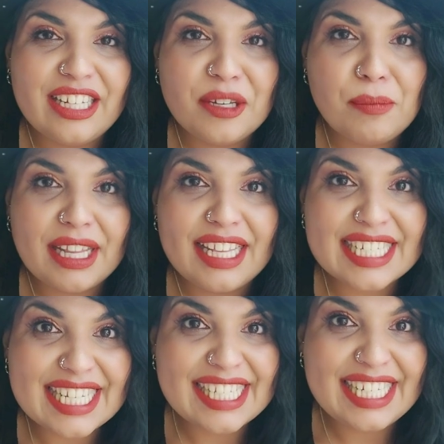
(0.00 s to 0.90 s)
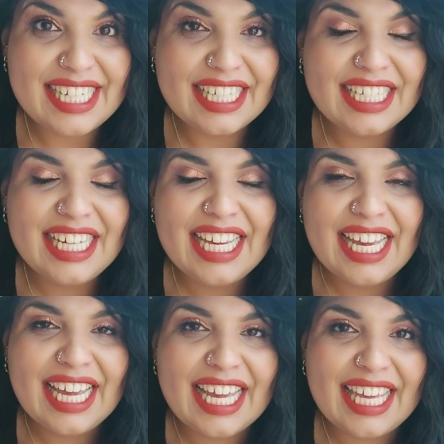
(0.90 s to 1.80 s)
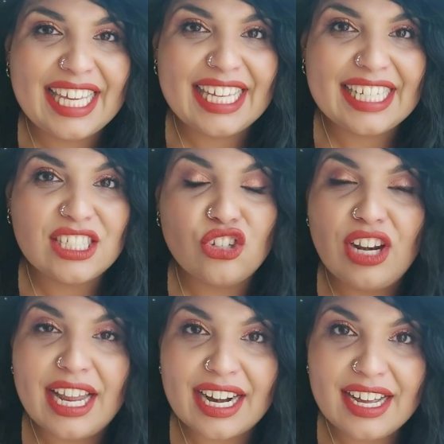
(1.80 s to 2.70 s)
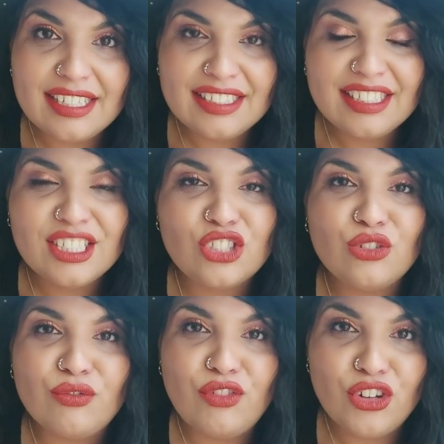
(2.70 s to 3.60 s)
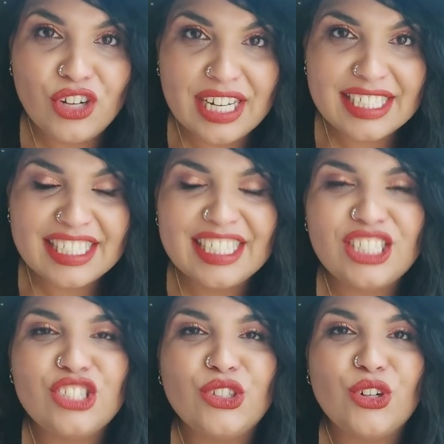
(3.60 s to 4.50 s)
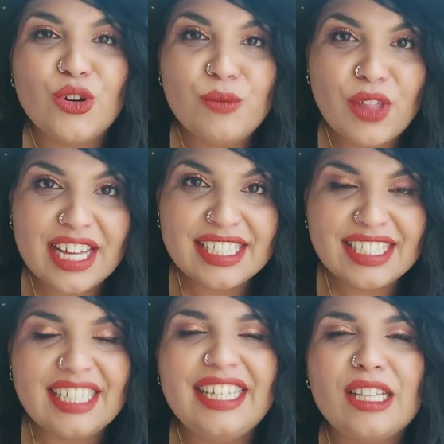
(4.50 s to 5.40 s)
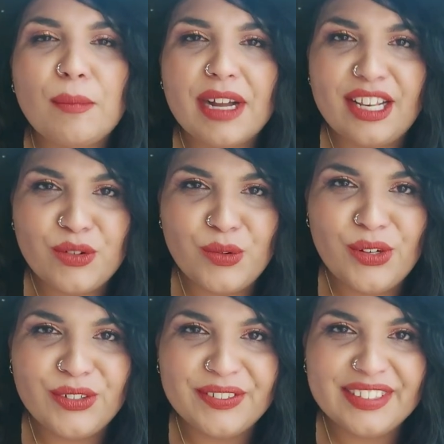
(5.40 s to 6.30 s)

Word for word: de prendas de sin que son largas, son flojas, son cómodas y tapan el culo.